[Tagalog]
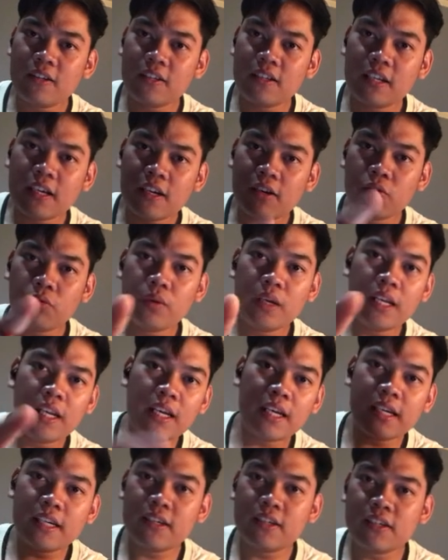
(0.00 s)
yun nga kung willing
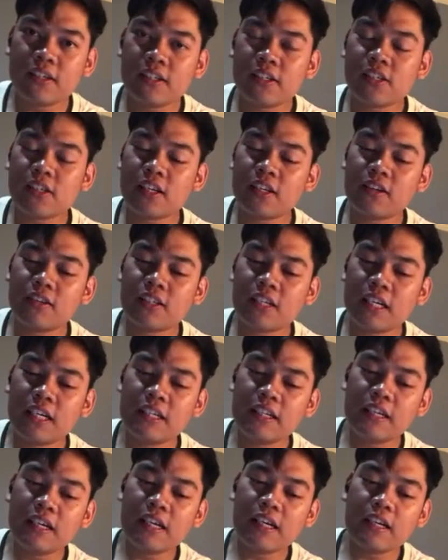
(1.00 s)
kayo, isasend ko sa
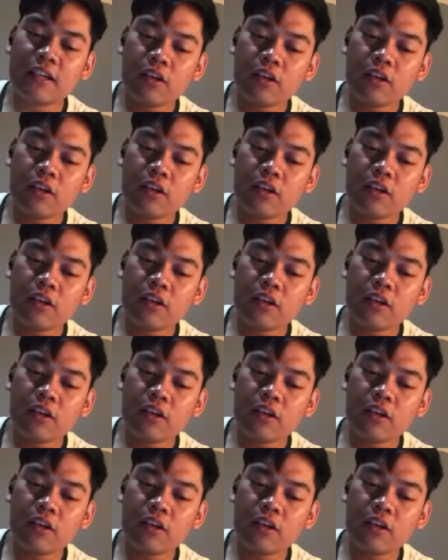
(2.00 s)
inyo yan.